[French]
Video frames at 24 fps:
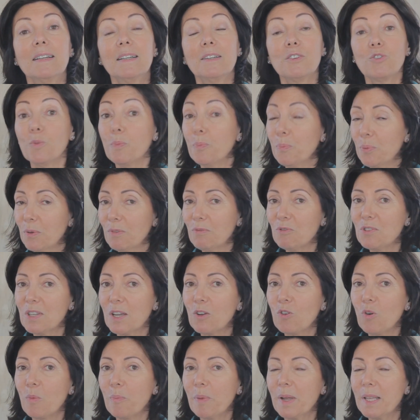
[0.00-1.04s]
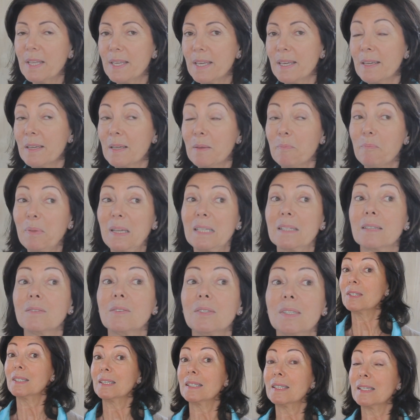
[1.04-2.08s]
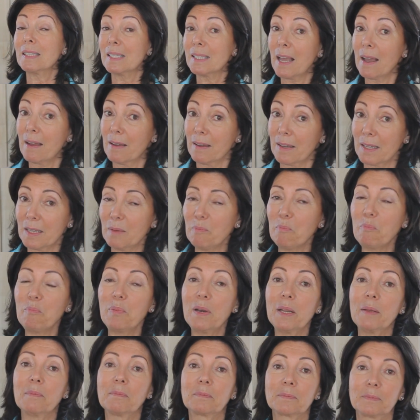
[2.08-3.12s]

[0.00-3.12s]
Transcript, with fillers: je peux vous accompagner parce que c'est ça qui me plaît.